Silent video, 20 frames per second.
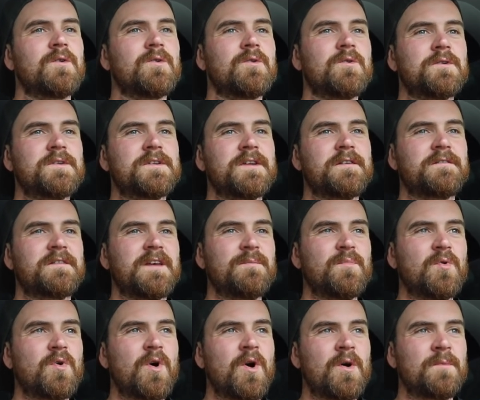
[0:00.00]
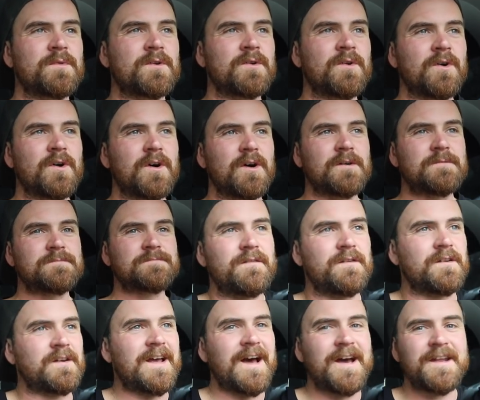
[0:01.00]
Und der Seppo kommt noch.
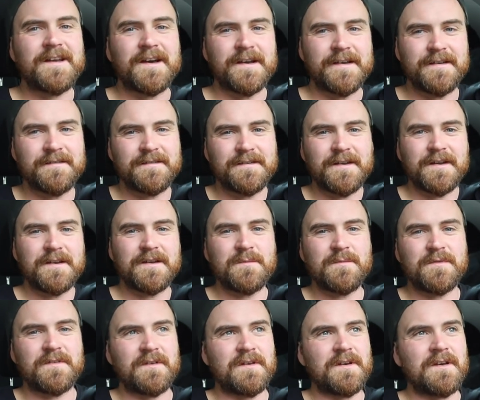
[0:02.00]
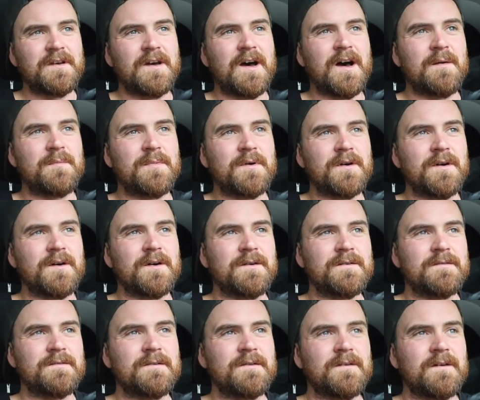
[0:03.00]
Sind keine Riesen drin im See, aber
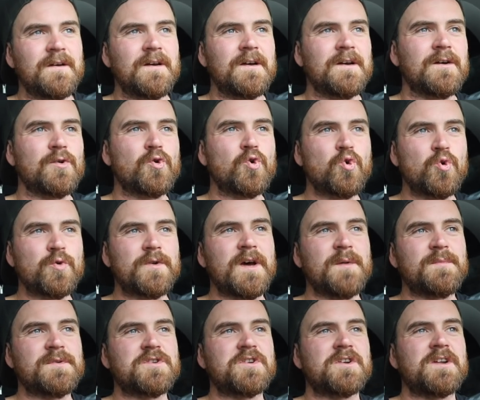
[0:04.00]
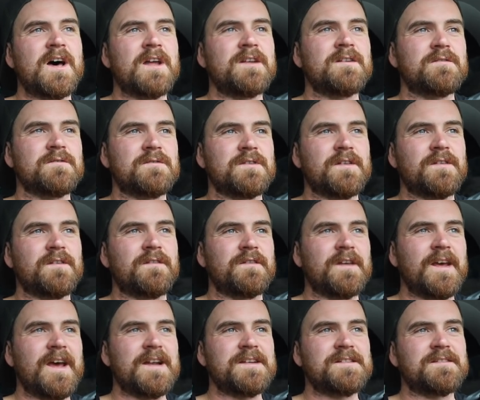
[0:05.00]
ein guter Bestand. Und das
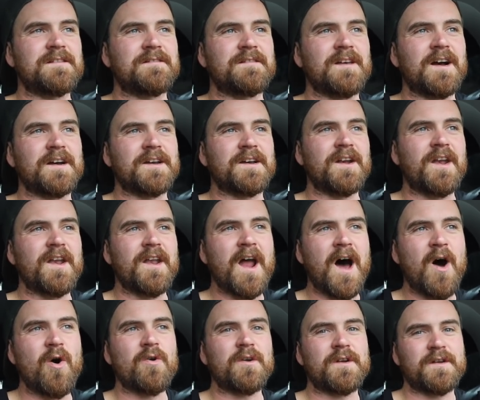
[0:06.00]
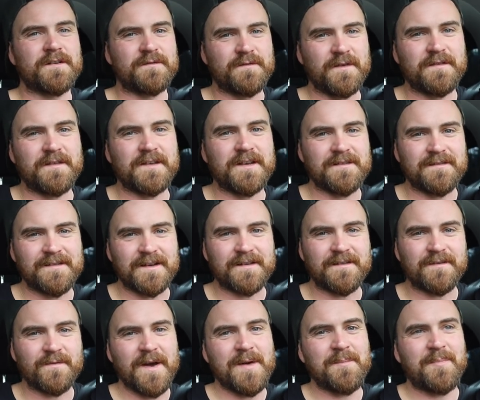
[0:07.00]
ist ehrlich gesagt genau das, was ich jetzt nach
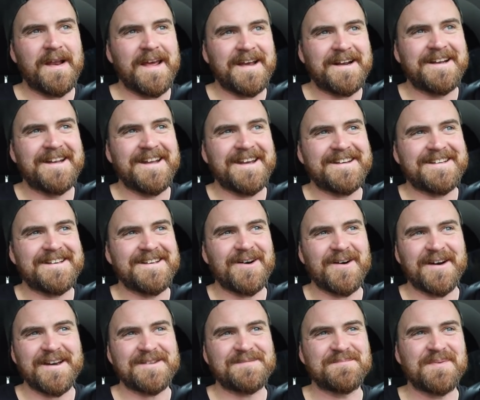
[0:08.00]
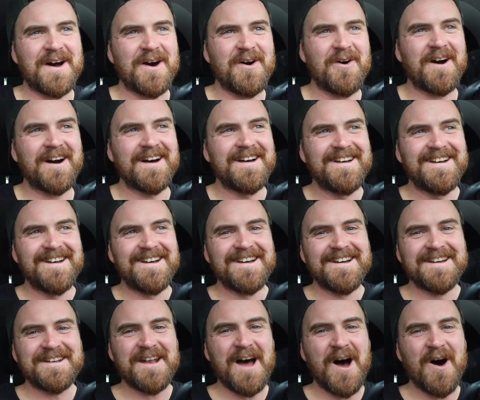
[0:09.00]
zwei Blecknächten auch echt brauche.
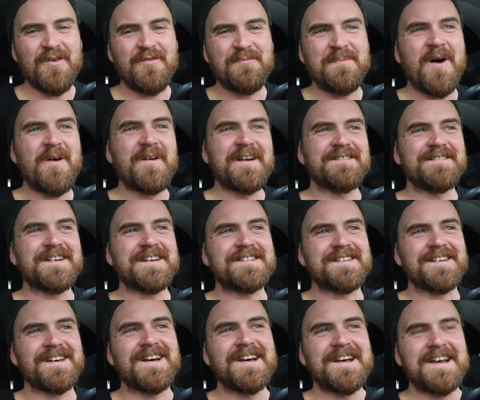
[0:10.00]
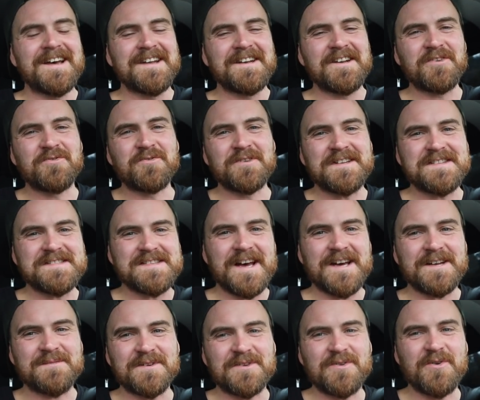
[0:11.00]
Ein Aufbaugewässer, eine gute
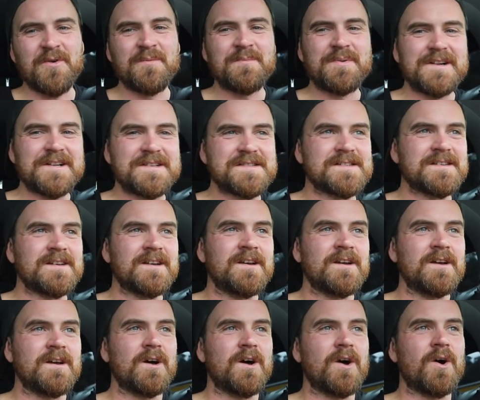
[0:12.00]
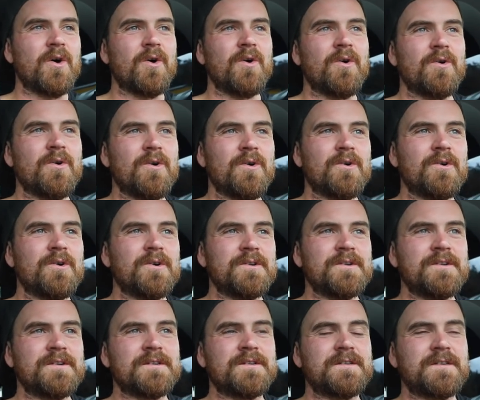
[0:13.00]
Zeit mit Kumpels.
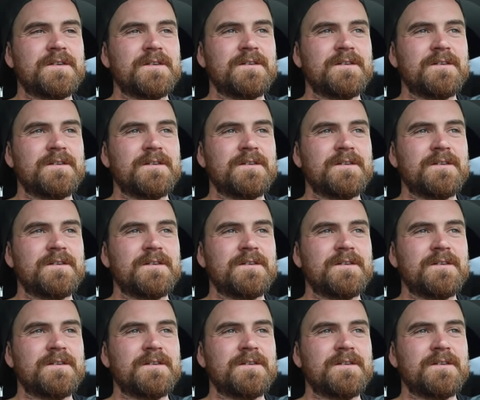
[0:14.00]
Und